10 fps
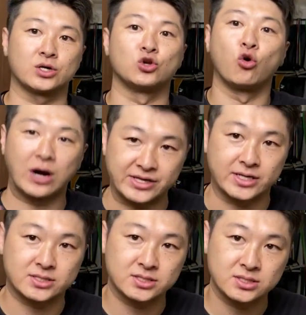弱いで
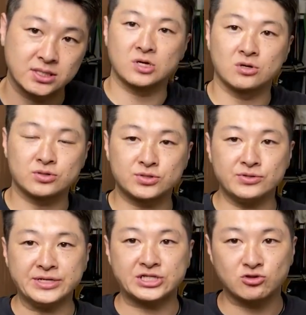す普
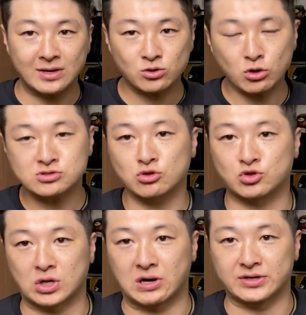通に座っとく
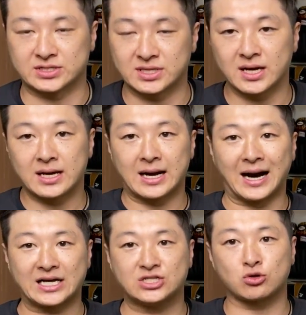時とかはですね
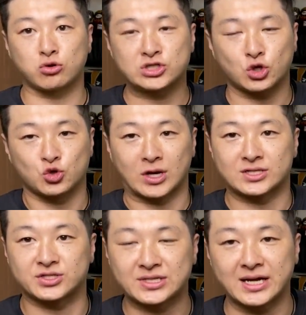足を閉じとくの
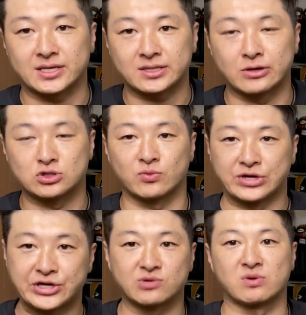が辛いっていう人
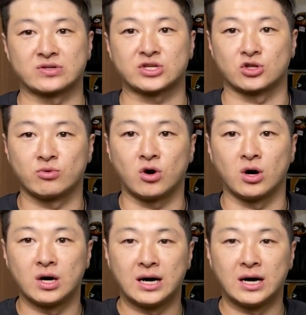もいると思いますけども